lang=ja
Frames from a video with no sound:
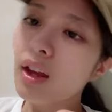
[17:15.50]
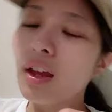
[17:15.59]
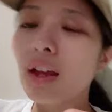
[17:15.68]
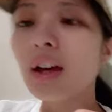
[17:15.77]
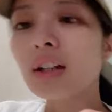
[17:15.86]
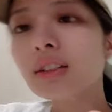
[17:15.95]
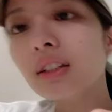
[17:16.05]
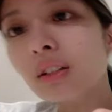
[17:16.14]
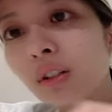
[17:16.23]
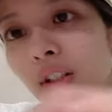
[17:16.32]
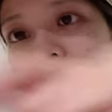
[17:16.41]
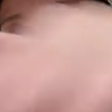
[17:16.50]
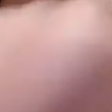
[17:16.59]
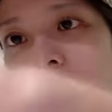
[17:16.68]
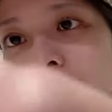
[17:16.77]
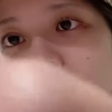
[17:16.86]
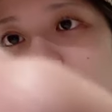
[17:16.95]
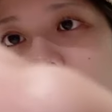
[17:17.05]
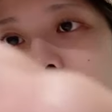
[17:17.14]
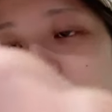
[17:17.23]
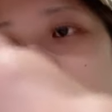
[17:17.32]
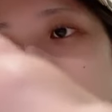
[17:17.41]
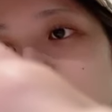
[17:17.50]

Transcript: え明日の話会2部からな